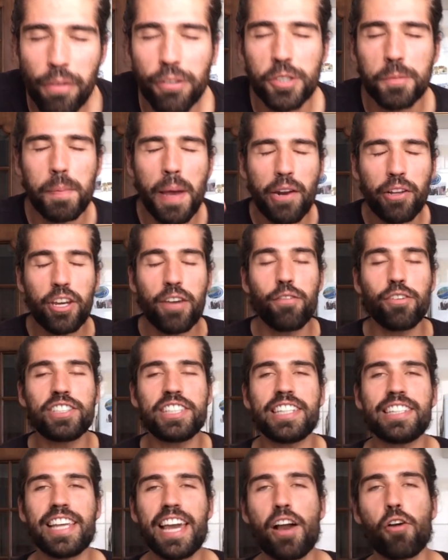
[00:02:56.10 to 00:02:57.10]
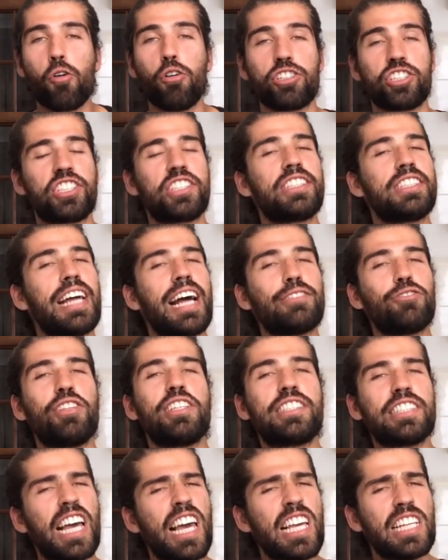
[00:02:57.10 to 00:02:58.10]
Eu espero que você tenha gostado
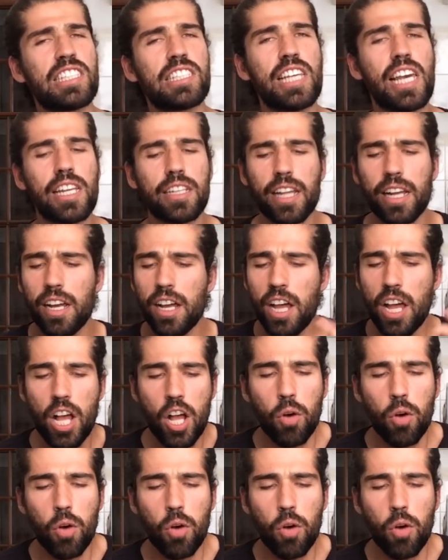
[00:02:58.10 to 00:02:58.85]
dessa receita.